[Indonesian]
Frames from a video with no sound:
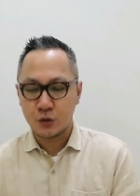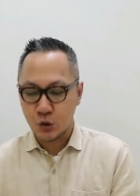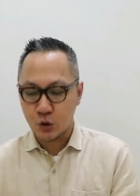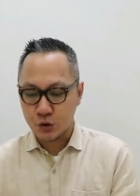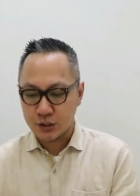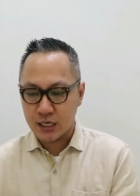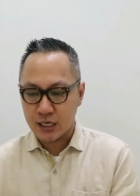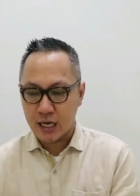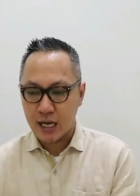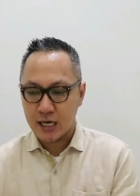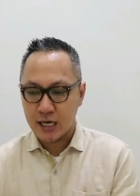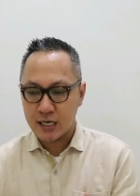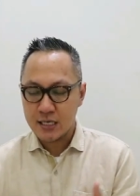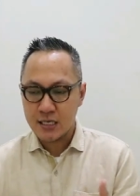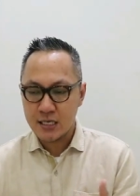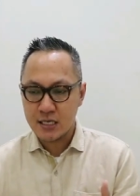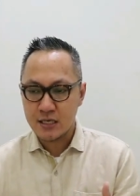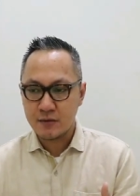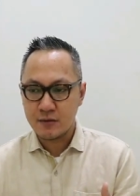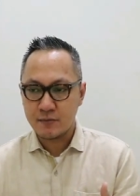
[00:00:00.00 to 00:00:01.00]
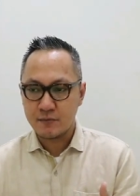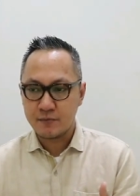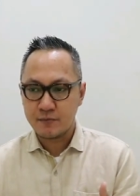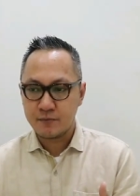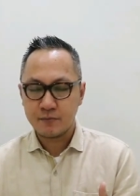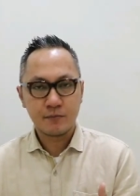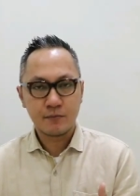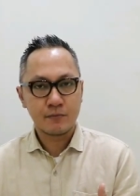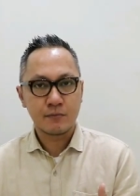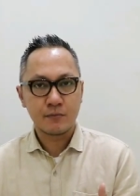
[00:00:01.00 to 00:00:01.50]
Dokter ahli
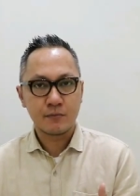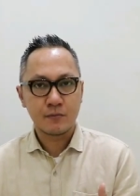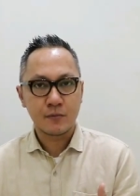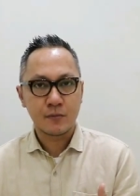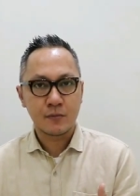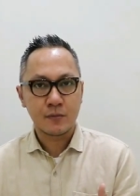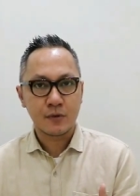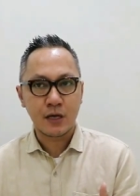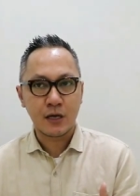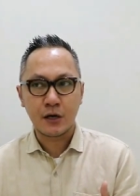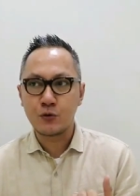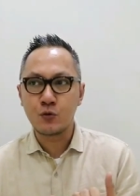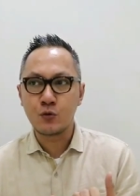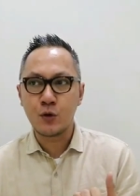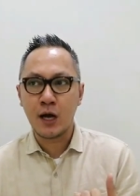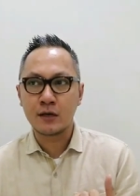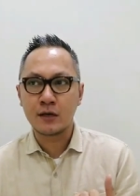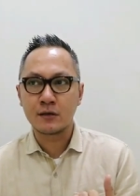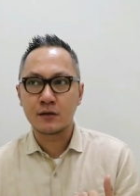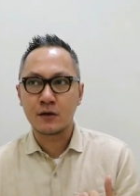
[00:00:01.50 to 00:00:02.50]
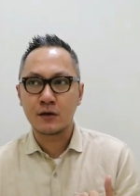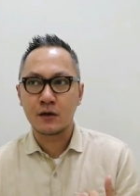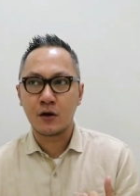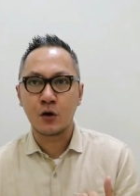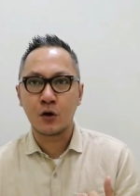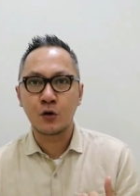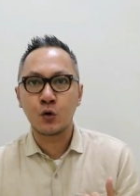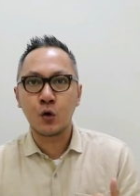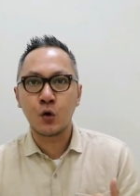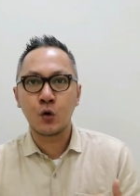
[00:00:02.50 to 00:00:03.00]
kandungan,
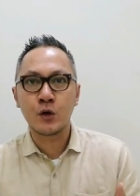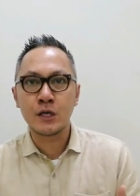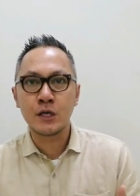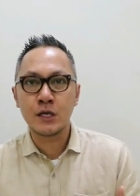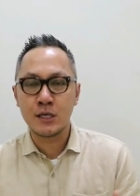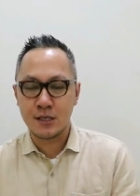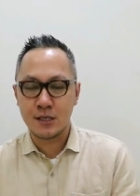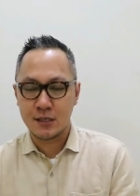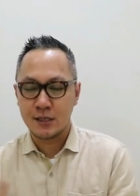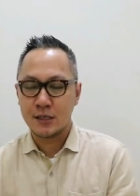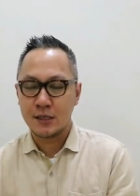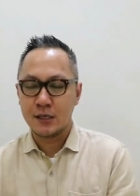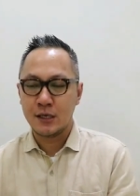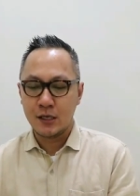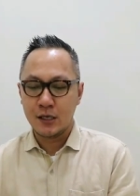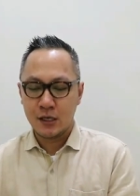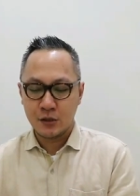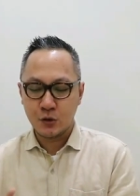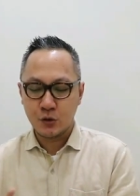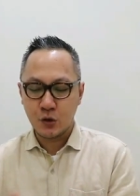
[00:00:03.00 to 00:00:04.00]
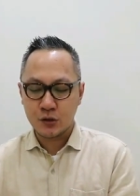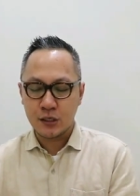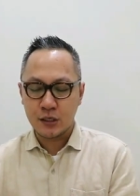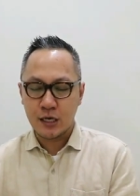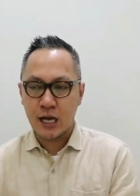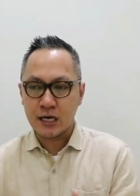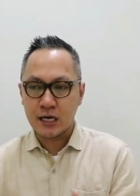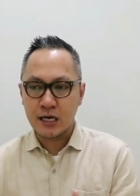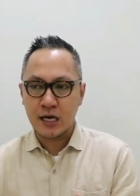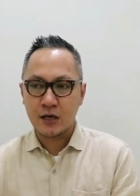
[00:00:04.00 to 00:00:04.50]
onkologi,
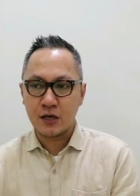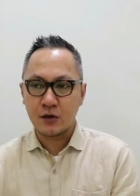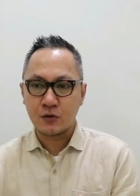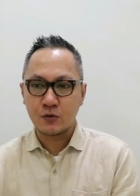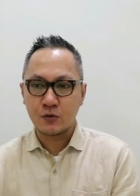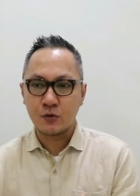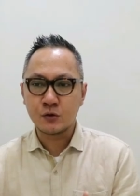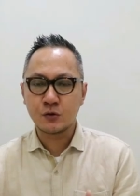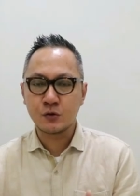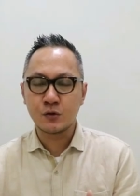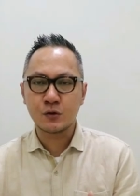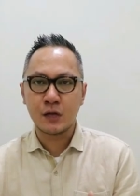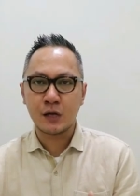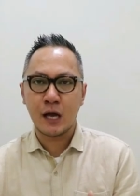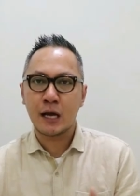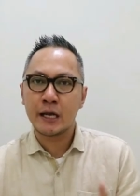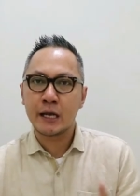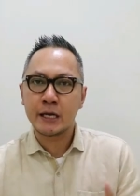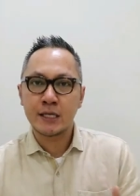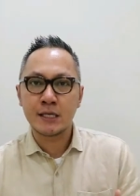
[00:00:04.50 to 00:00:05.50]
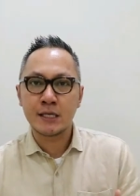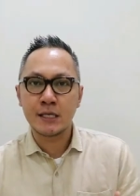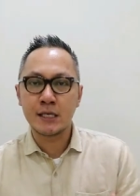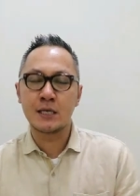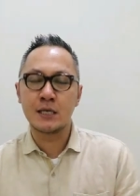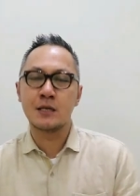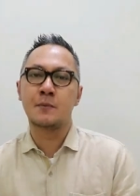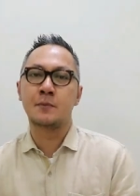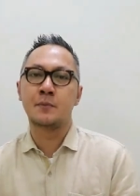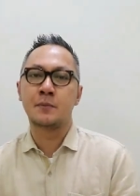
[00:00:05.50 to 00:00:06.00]
dokter anak khusus
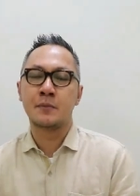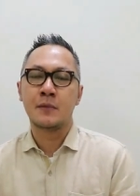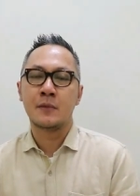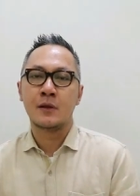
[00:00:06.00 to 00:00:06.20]
alergi,